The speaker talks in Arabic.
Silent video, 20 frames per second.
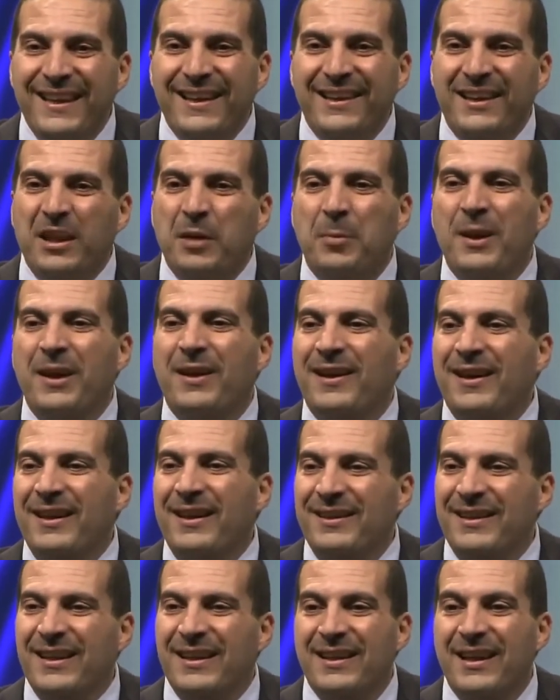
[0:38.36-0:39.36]
كبيره
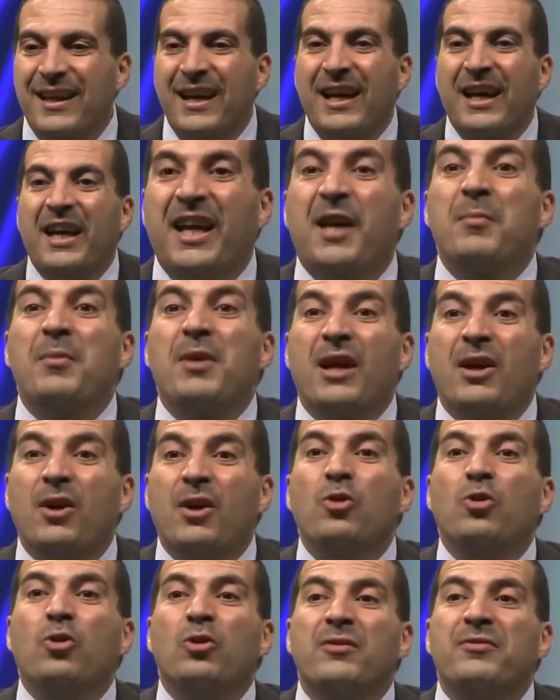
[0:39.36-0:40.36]
جدا يمكن
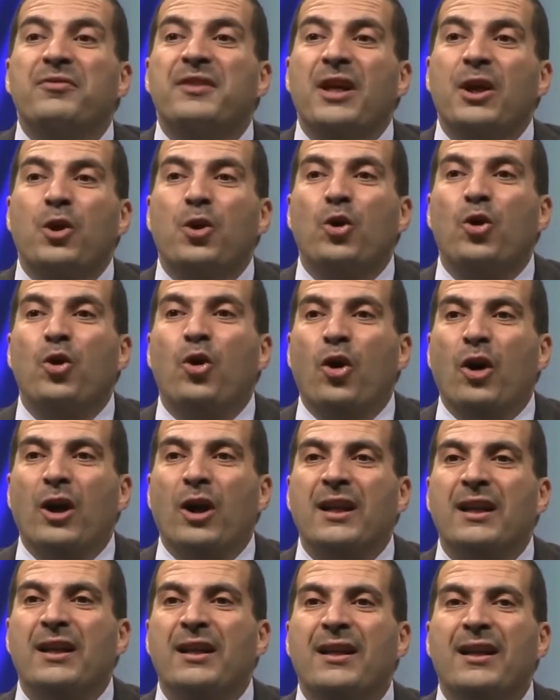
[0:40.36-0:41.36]
انتوا تفتكروا
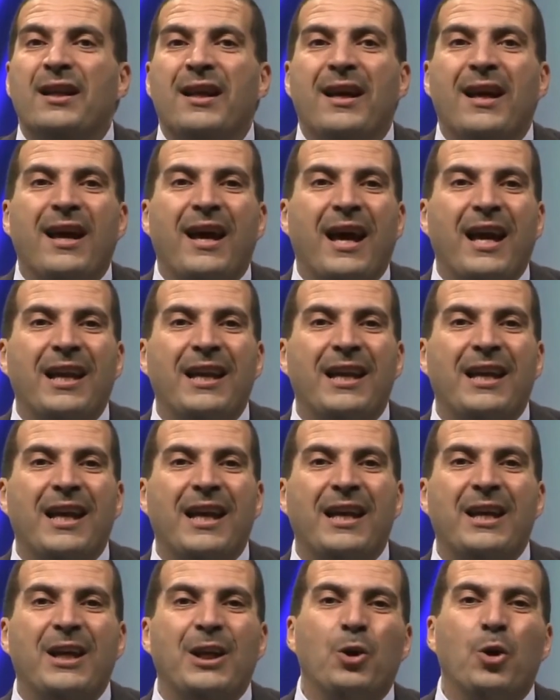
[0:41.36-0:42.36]
ان اللي
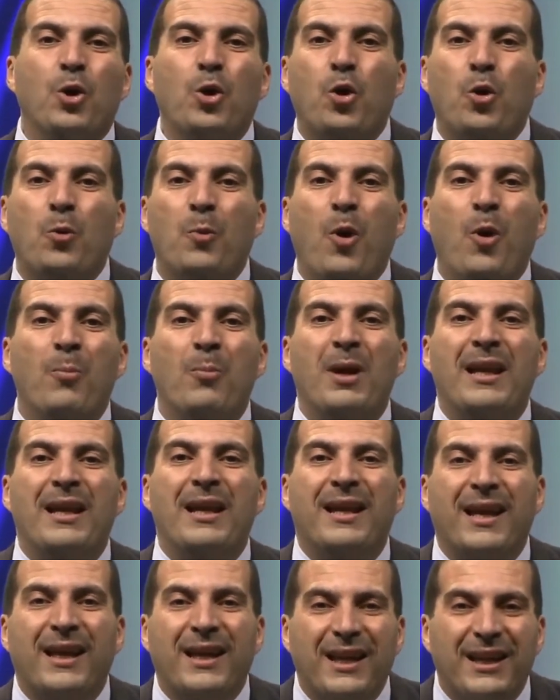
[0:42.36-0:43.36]
جايين لكم هم اللي
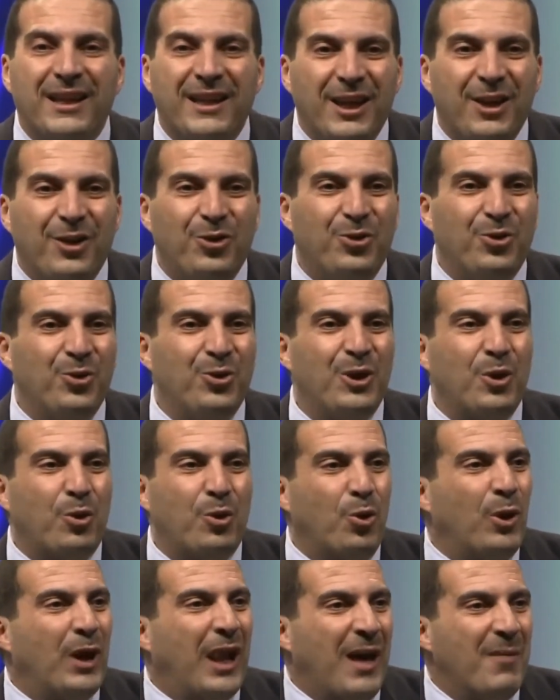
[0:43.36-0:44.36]
جايين يدوا ليكم
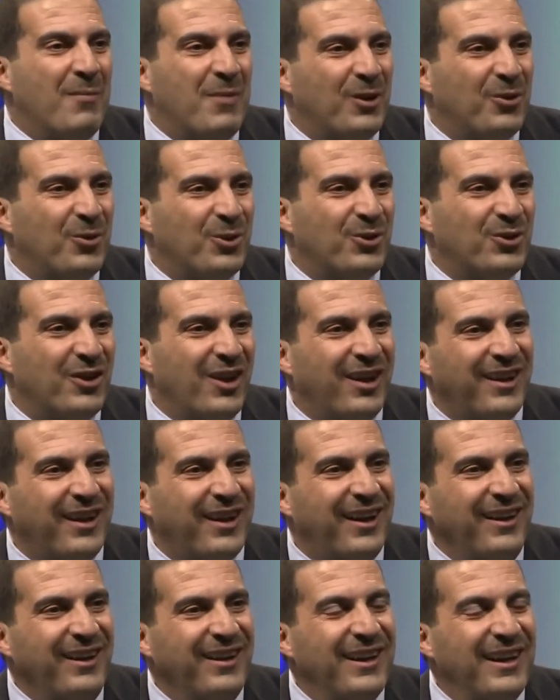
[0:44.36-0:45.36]
الامل
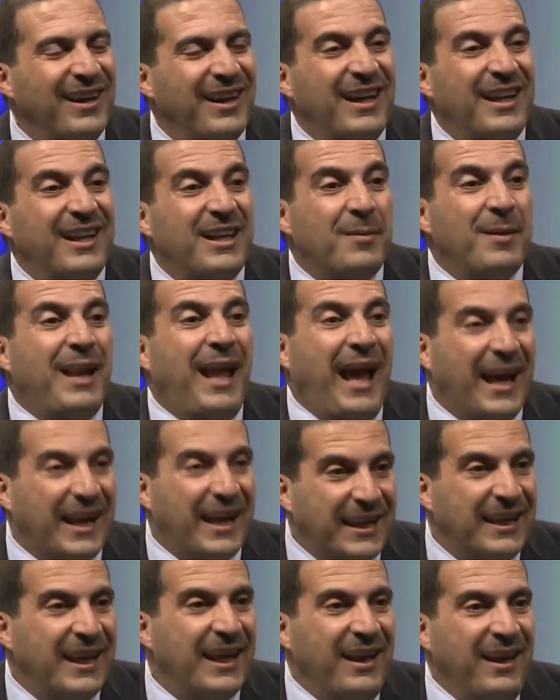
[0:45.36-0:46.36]
والطاقه انما
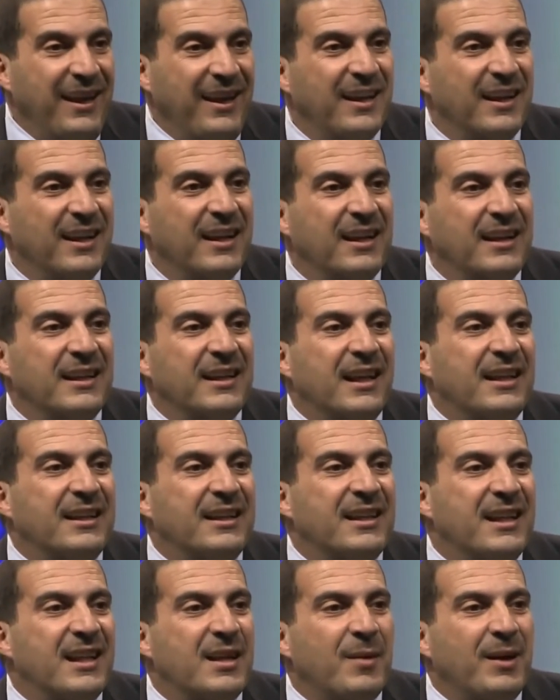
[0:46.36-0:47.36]
الحقيقه ان
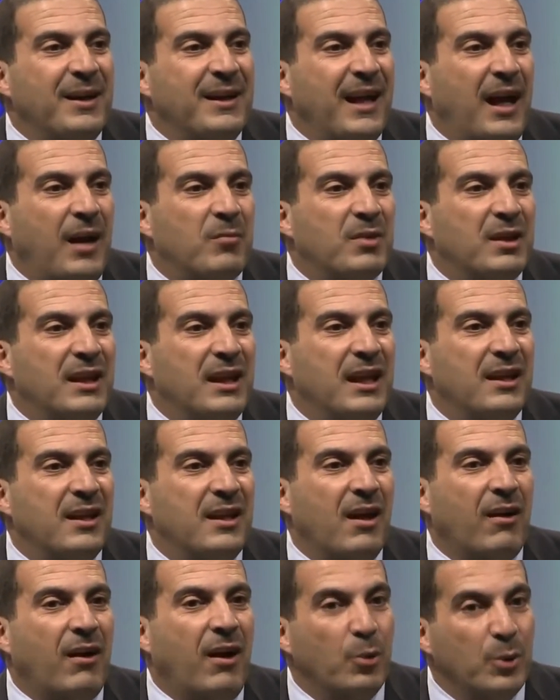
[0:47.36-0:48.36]
انا برجع من هنا
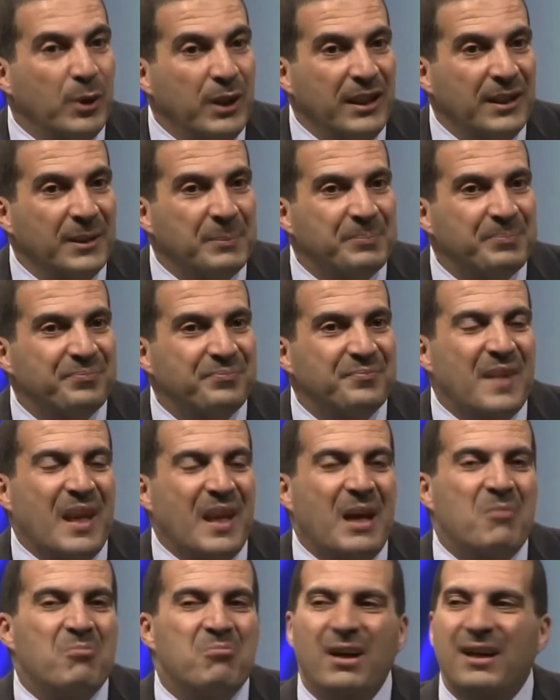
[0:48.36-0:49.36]
قوي
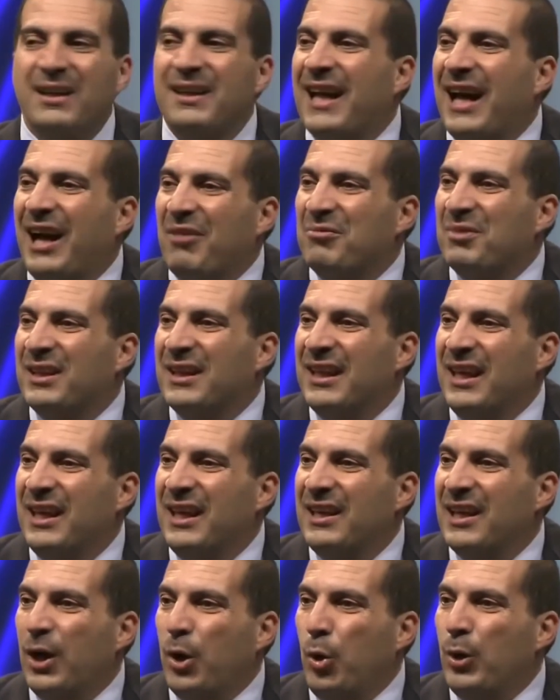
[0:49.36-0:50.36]
برجع من
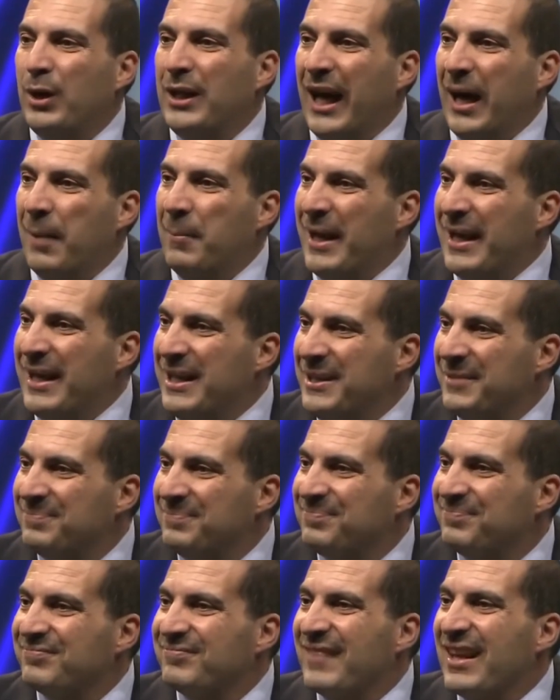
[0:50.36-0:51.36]
هنا كل امل
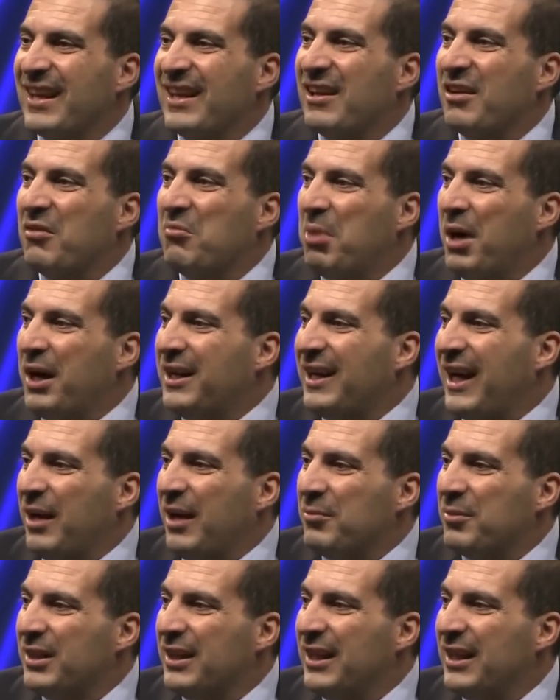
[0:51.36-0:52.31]
برجع من